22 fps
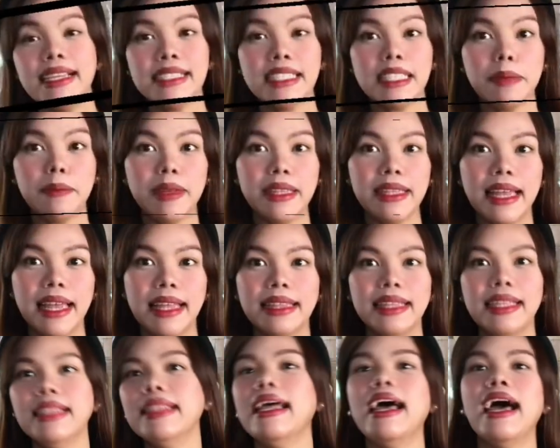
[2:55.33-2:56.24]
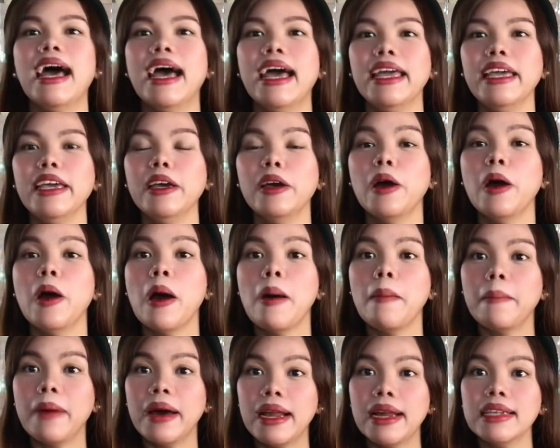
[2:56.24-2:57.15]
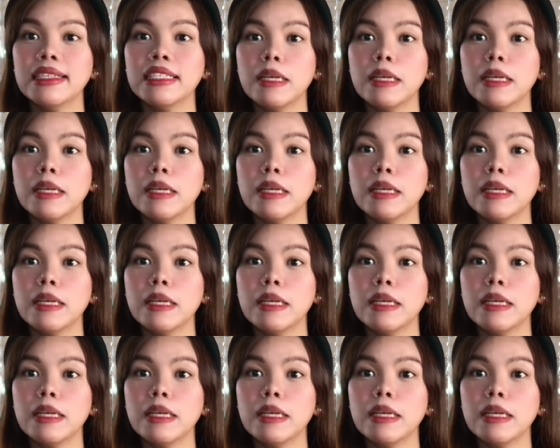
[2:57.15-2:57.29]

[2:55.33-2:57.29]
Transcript: naman natin ay para sa